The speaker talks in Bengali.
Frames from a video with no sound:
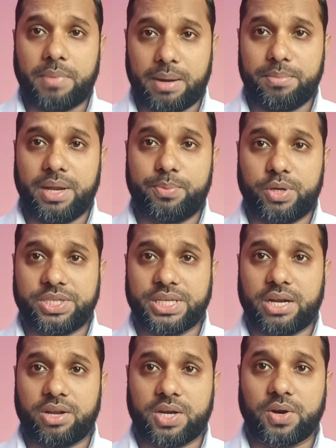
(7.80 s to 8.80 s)
মামলা
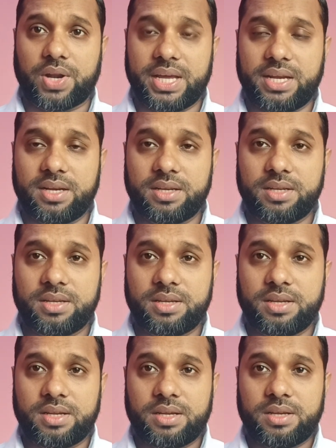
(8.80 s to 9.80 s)
পরিচালনা করলেন
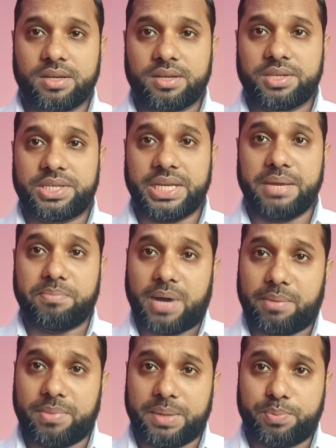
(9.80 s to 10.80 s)
সেই
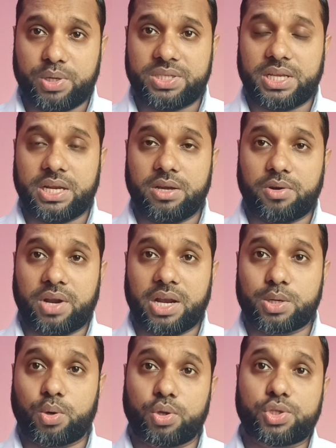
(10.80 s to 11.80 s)
মামলা পরিচালনা
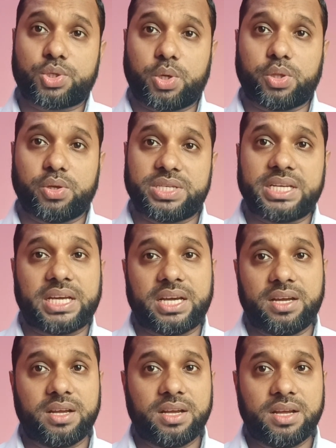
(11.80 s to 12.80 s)
করার খরচ কত সেটা
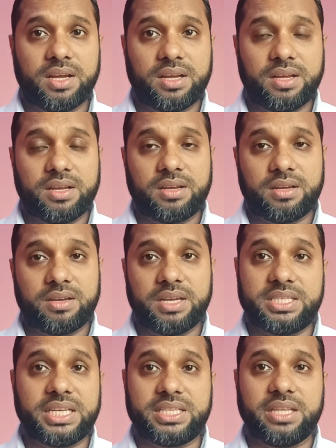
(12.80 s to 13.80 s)

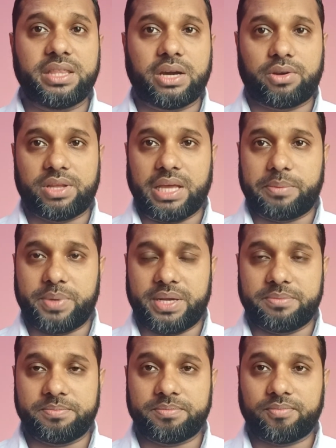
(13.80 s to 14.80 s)
নিজেই চিন্তা করে
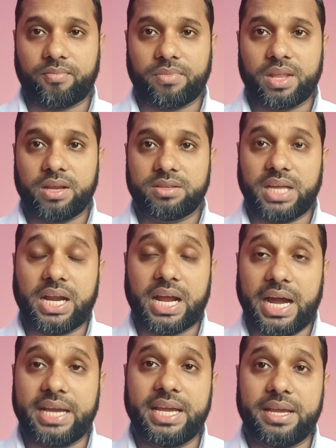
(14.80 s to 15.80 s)
দেখবেন তার
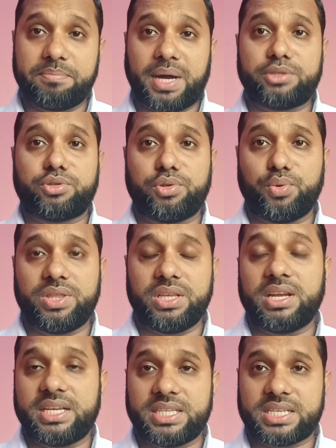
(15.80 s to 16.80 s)
আগে মাত্র দুই
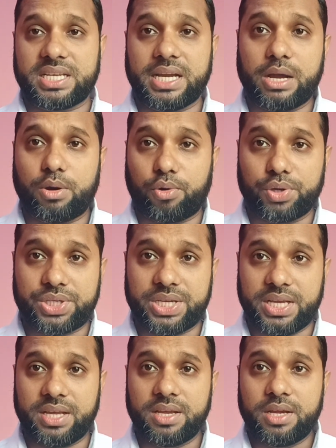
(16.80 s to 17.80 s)
তিন হাজার টাকা
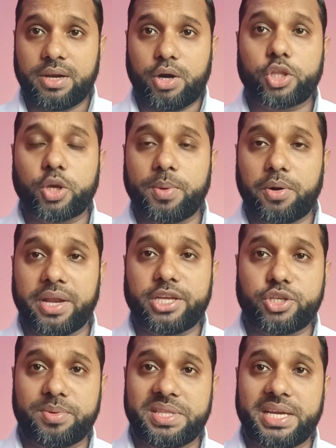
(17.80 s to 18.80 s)
খরচে অথবা অনেক
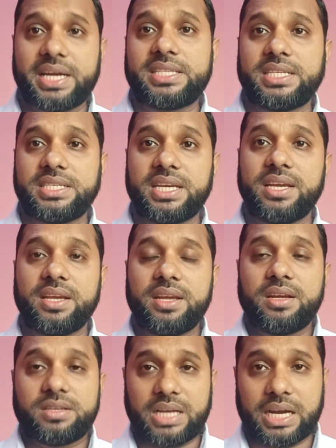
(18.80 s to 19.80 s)
সময় দেখা যায় যে
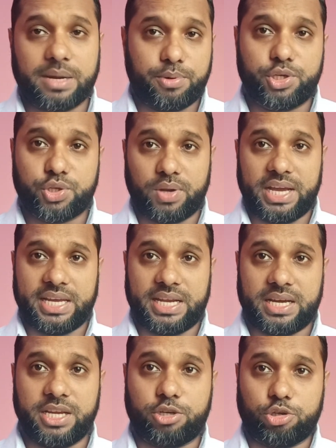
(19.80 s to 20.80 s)
টাকা পয়সাও লাগে
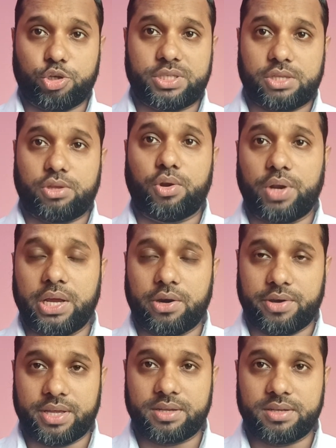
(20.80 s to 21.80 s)
না একটু সচেতন হলে
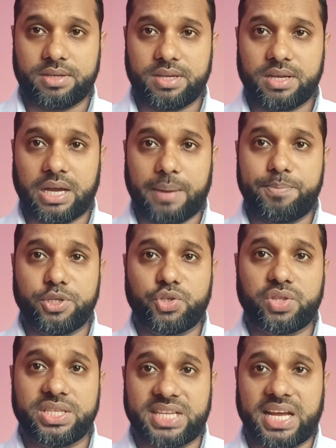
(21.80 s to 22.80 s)
হয় আপনি
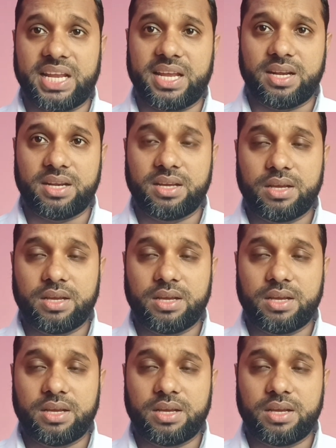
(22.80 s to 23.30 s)
যদি জানেন